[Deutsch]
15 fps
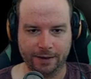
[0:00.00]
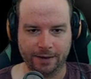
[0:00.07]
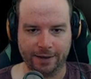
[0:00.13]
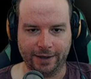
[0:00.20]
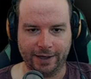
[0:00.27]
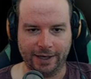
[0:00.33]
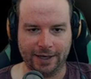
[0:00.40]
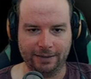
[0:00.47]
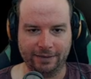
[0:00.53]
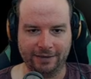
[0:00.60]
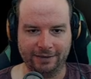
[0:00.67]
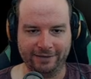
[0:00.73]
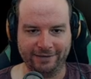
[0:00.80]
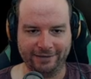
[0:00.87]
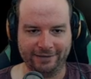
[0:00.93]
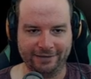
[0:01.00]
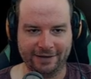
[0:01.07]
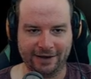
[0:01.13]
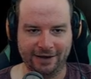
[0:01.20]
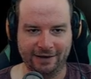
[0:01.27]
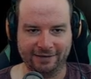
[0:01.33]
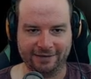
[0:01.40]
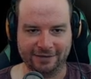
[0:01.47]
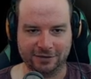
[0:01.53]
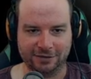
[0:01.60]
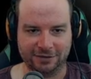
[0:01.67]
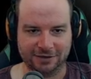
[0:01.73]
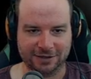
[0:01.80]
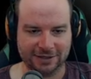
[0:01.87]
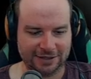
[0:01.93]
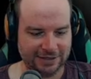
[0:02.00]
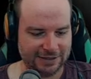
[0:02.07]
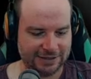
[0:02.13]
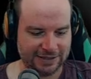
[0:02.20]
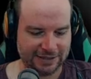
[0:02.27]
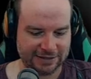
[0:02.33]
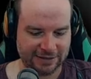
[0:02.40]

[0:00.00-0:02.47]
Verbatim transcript: Aber da ist es doch. Das